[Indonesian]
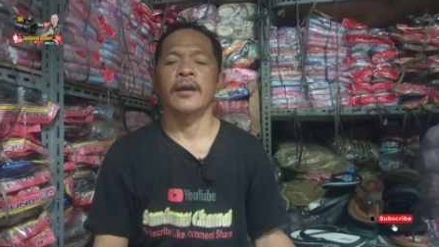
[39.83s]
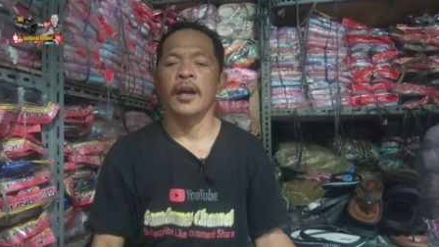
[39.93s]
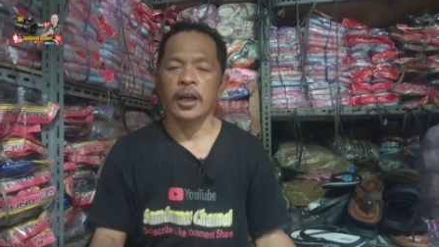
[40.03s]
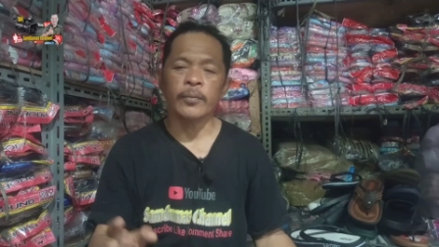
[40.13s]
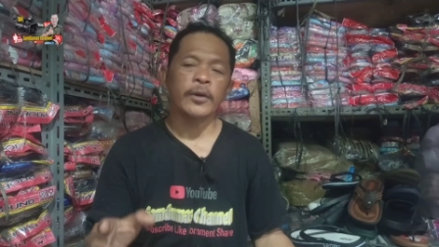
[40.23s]

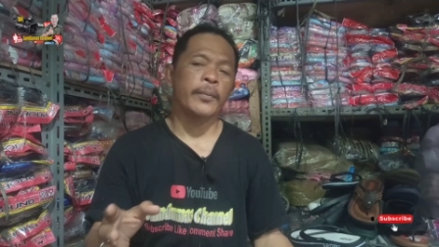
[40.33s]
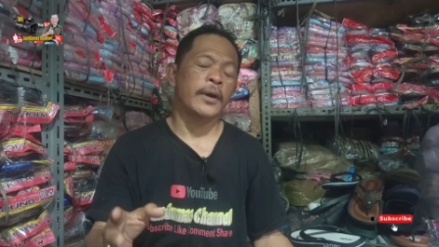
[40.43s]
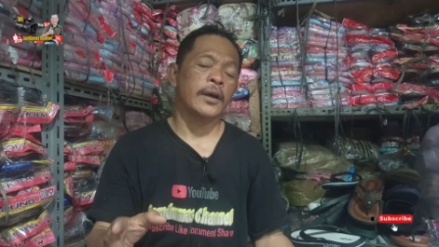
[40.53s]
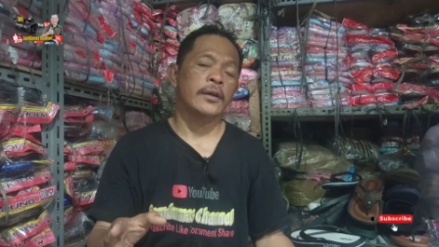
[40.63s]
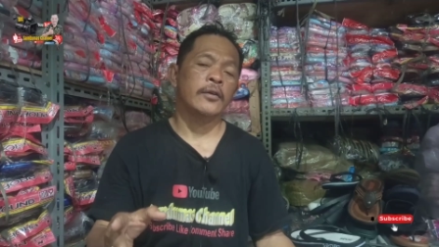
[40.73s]
agar
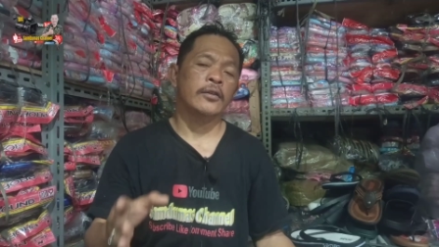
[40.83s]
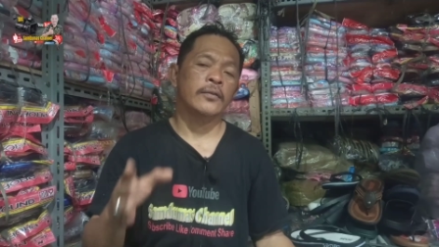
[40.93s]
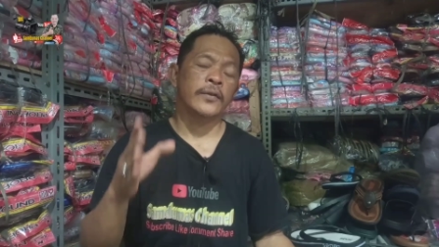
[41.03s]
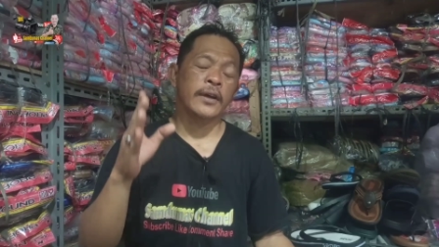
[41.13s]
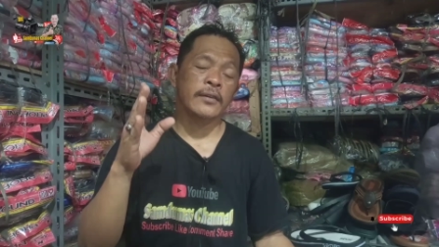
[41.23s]
mendapatkan
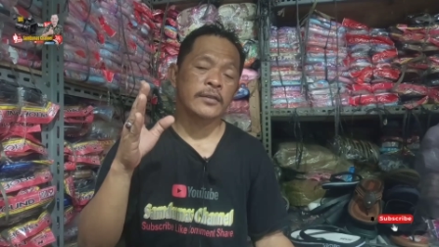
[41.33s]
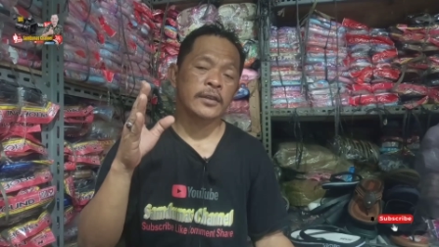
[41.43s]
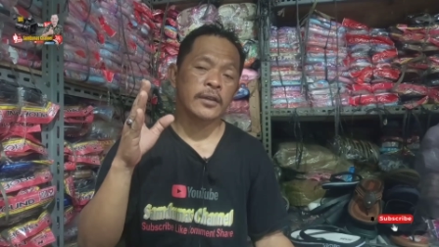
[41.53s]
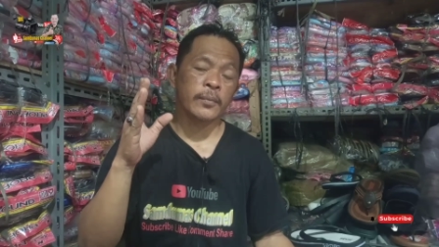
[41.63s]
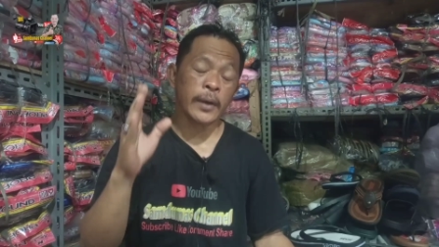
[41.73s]

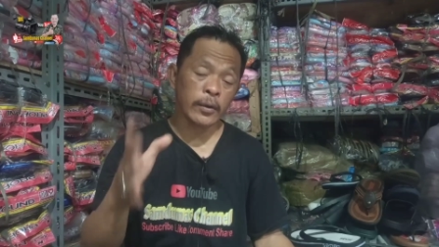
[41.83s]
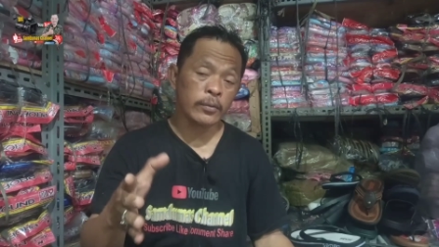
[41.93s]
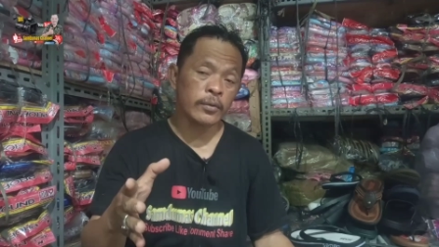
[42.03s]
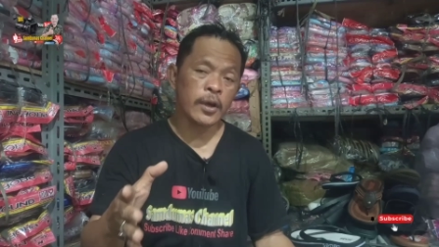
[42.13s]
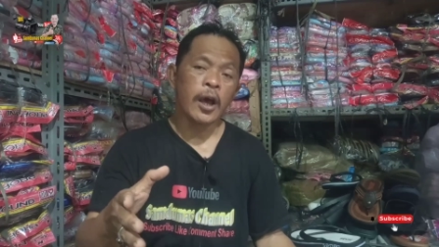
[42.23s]
notifikasi
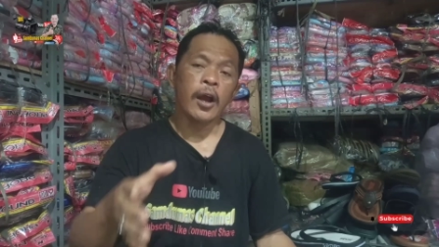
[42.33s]
terbaru.